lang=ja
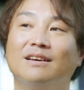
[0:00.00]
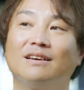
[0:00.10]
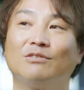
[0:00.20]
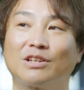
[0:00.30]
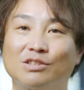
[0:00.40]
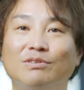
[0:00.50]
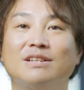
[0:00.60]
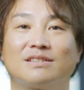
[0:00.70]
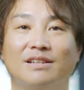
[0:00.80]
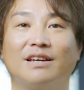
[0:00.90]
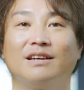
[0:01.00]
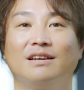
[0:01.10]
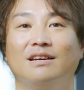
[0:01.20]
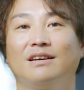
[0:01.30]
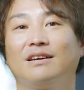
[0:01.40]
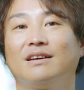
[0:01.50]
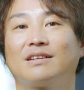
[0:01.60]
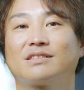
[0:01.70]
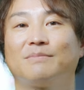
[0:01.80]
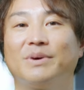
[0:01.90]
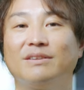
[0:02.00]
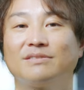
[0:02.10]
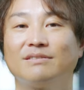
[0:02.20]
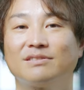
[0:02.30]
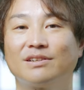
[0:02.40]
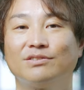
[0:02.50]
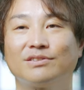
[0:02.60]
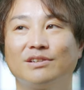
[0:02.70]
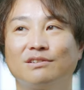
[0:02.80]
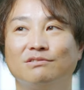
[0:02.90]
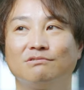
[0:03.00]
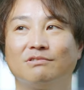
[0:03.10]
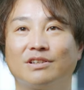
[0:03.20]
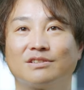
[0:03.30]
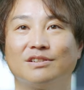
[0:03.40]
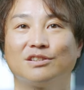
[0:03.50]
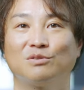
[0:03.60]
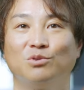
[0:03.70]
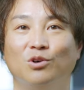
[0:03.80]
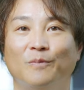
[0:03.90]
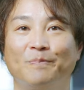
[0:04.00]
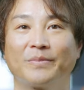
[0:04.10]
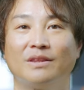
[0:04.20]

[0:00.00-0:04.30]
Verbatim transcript: えー、私はですね、えー、明日ペルセウス座流星群はですね、いつも